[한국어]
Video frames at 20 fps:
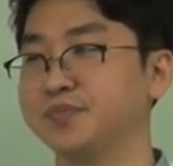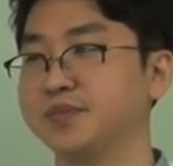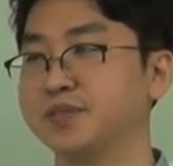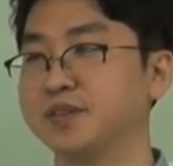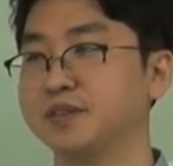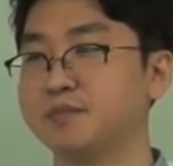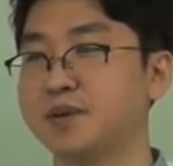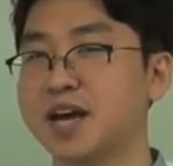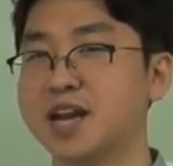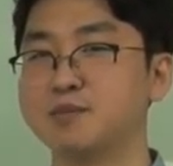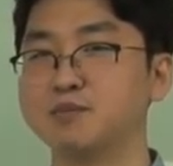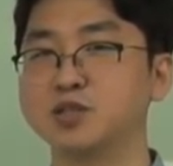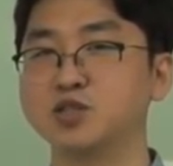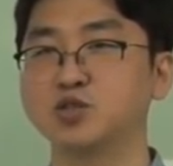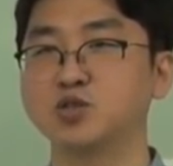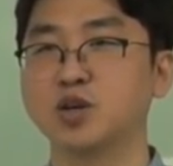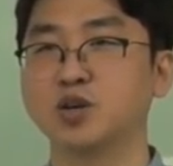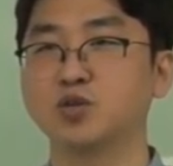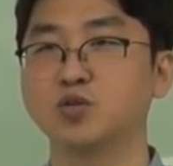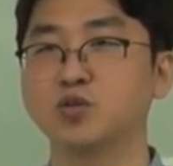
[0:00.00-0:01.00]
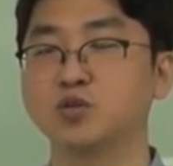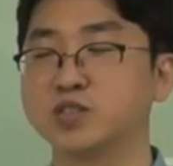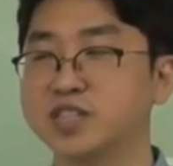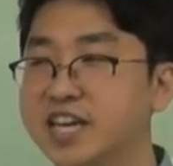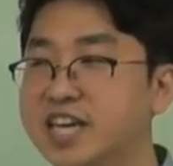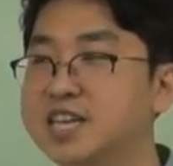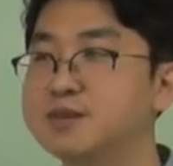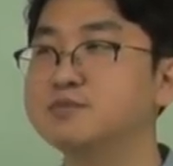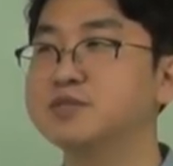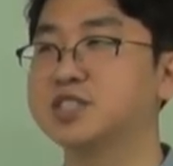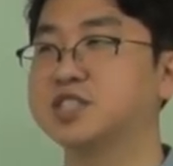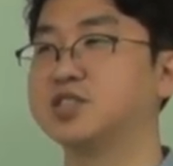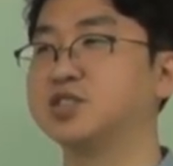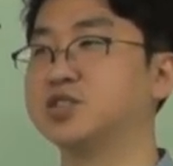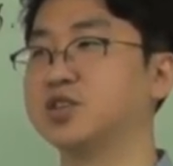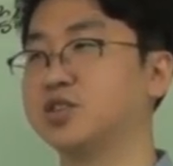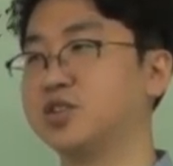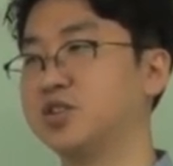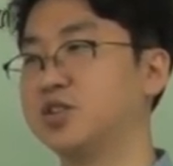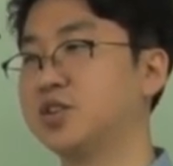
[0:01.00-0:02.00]
음, 바람 피지도 않고 책임을
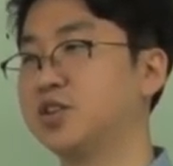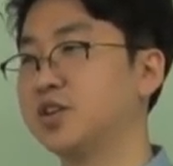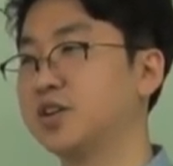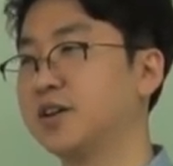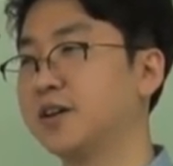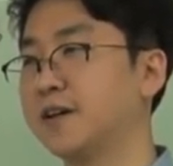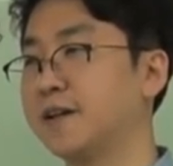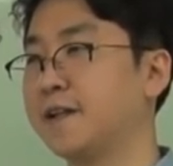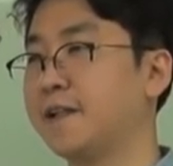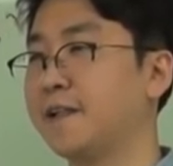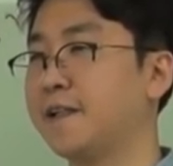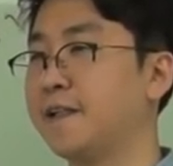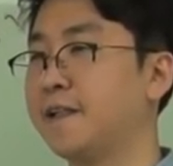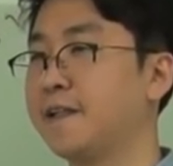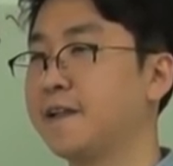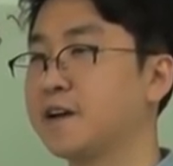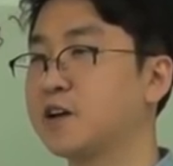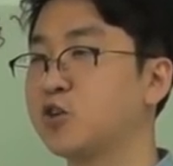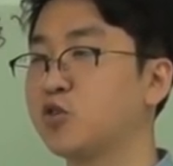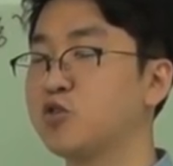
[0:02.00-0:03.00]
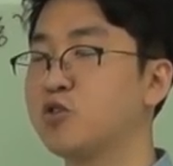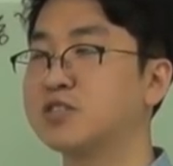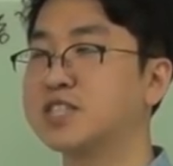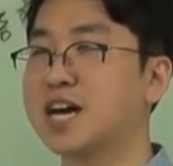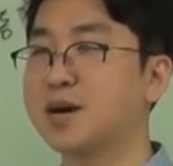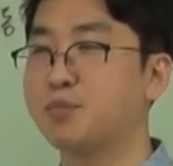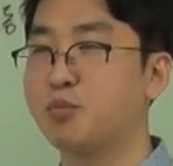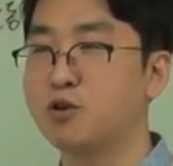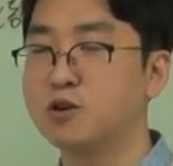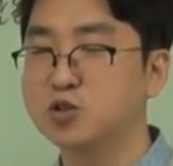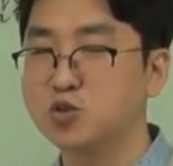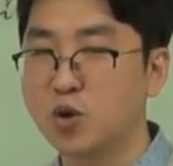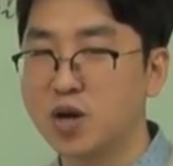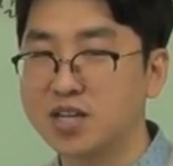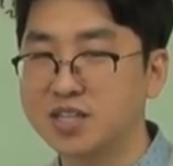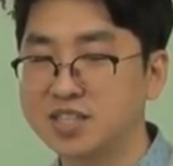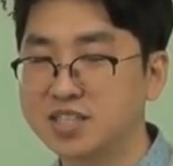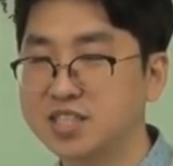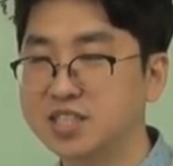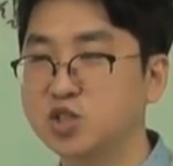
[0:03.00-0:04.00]
지죠. 그리고 여자가 뭘
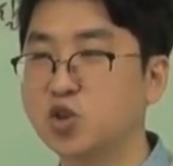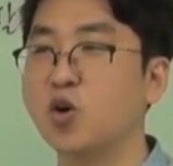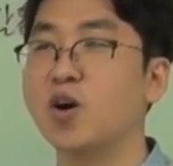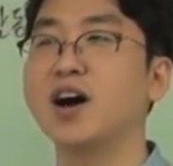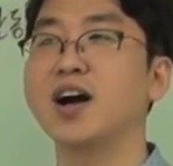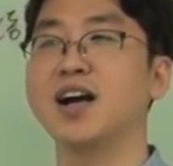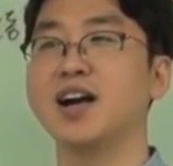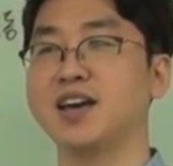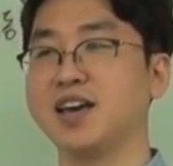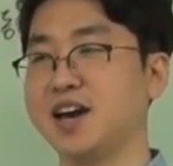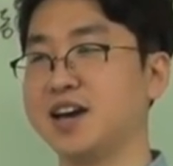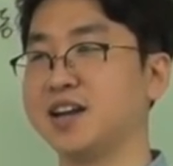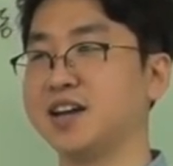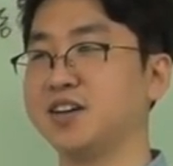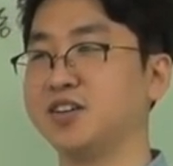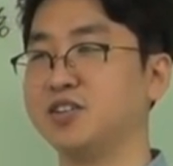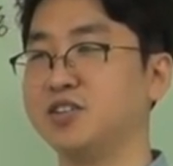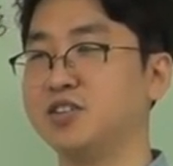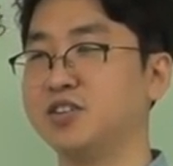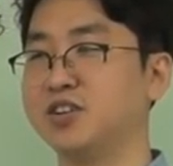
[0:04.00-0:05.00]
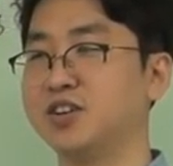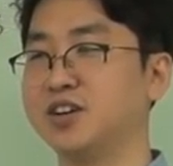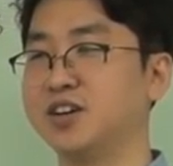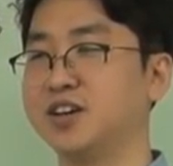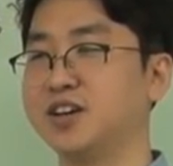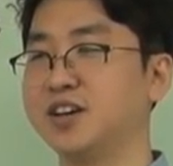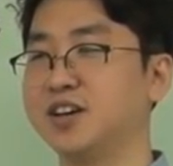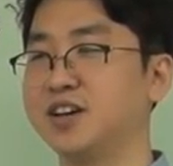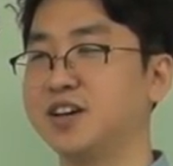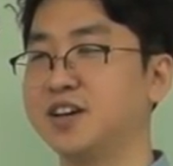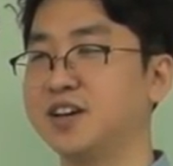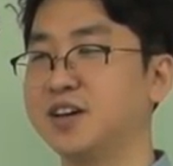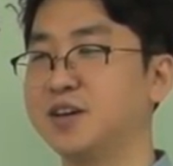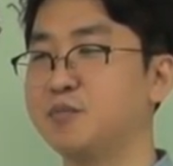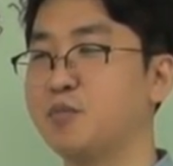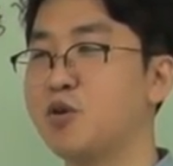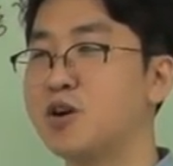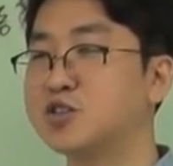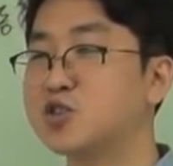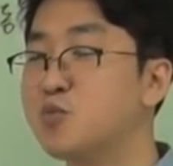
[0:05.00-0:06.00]
좋아하는지 정확하게 알아요. 네,
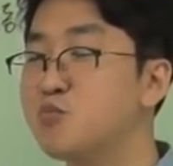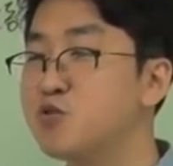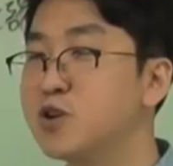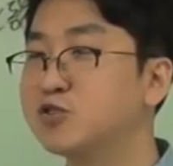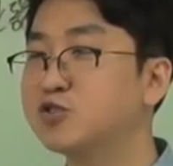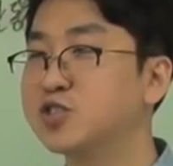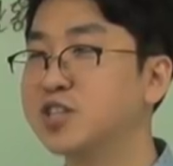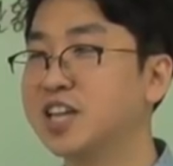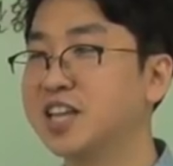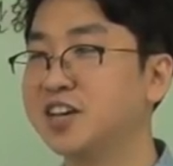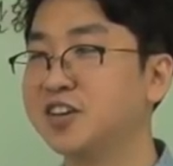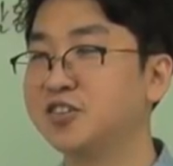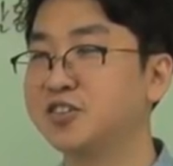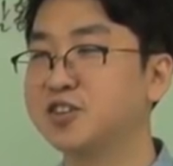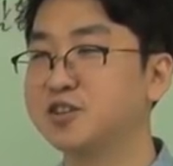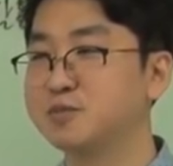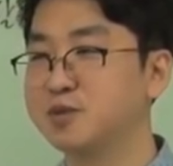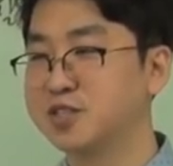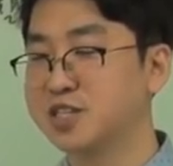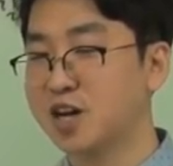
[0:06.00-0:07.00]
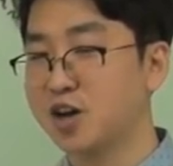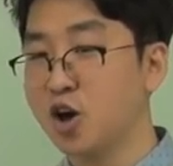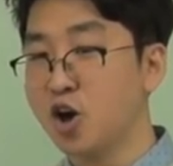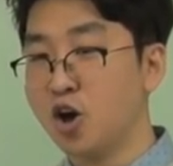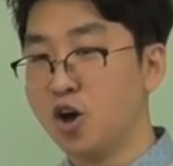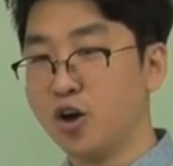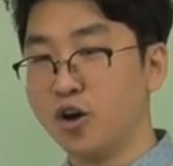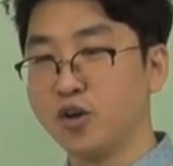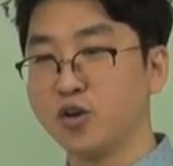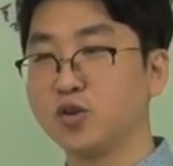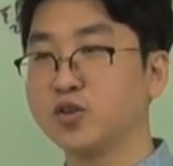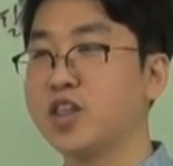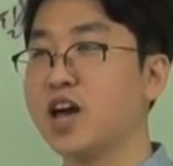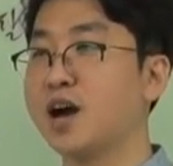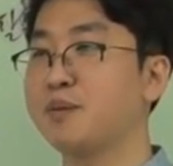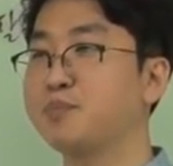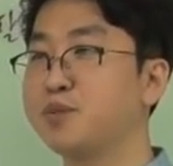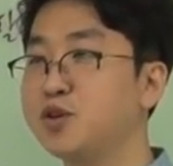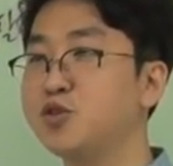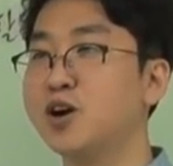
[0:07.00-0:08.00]
뭔가 선물해 주잖아요. 그럼 여자가 이거
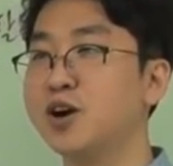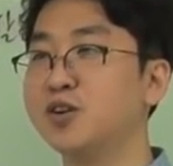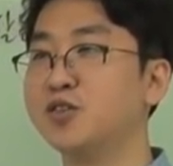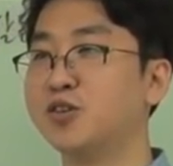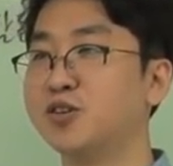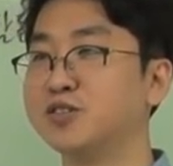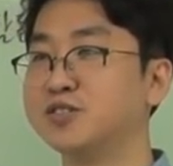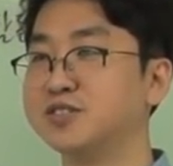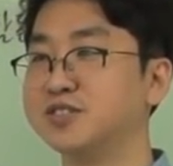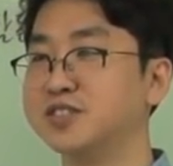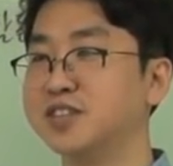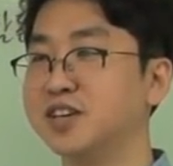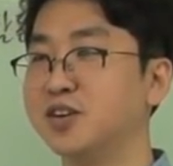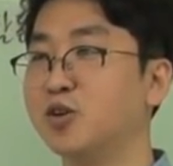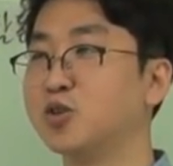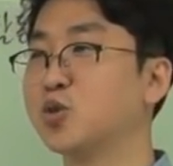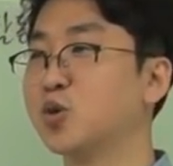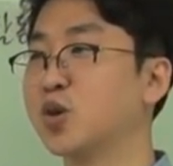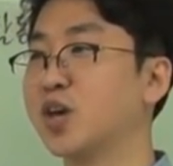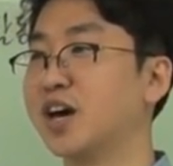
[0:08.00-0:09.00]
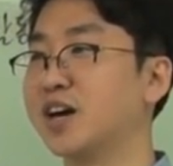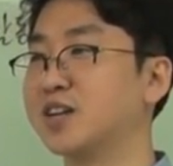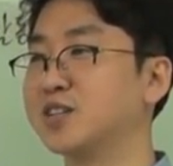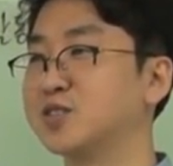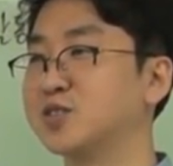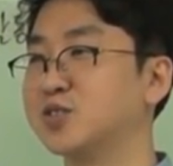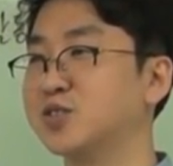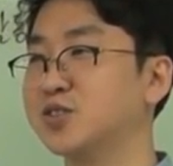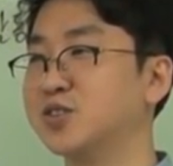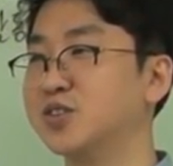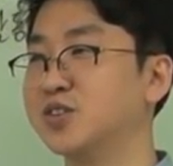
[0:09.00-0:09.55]
내가 필요한 거였는데 어떻게 알았어?